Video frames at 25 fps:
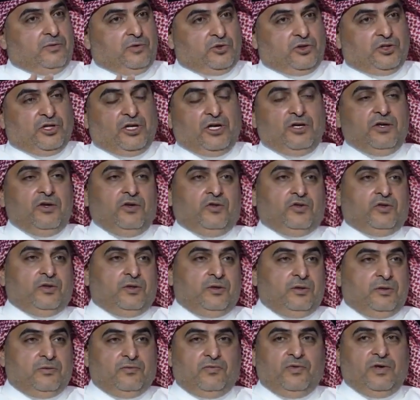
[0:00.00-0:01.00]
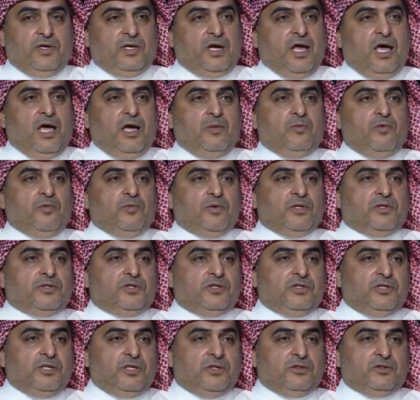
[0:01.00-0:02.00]
والشراء يحصل في لاعب
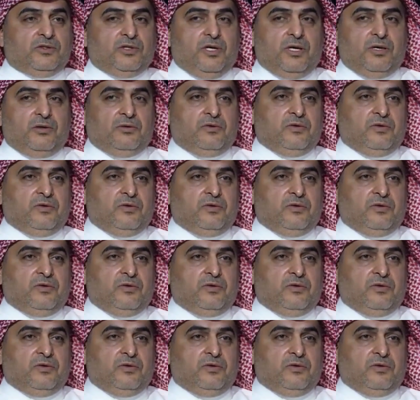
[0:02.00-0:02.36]
ممكن تجيه